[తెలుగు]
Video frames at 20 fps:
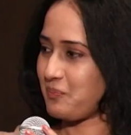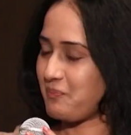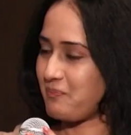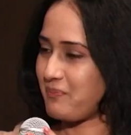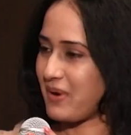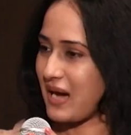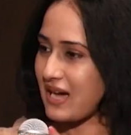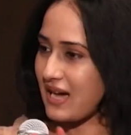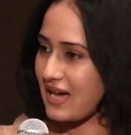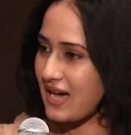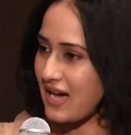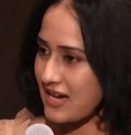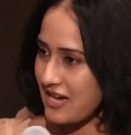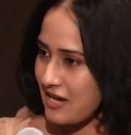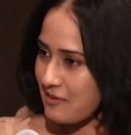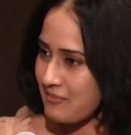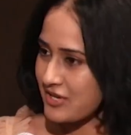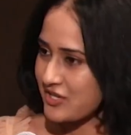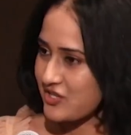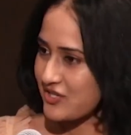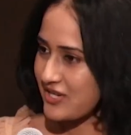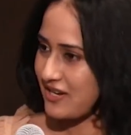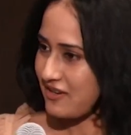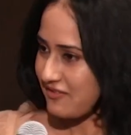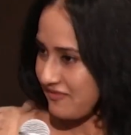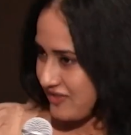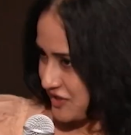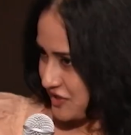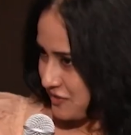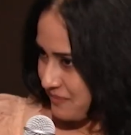పక్కా
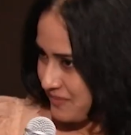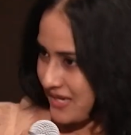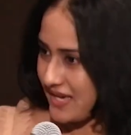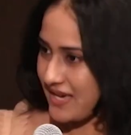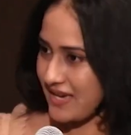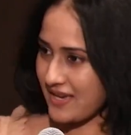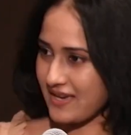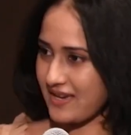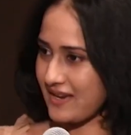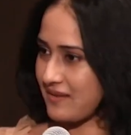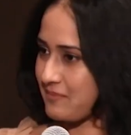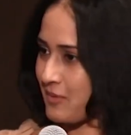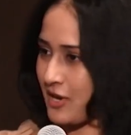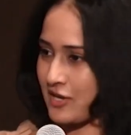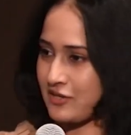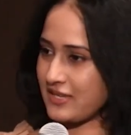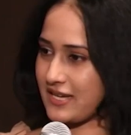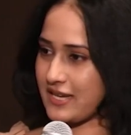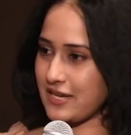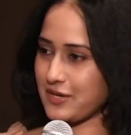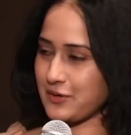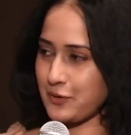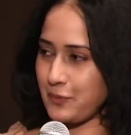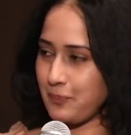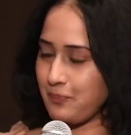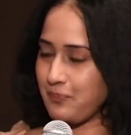కమర్షియల్ ఫస్ట్ మీకే మారుతి గారు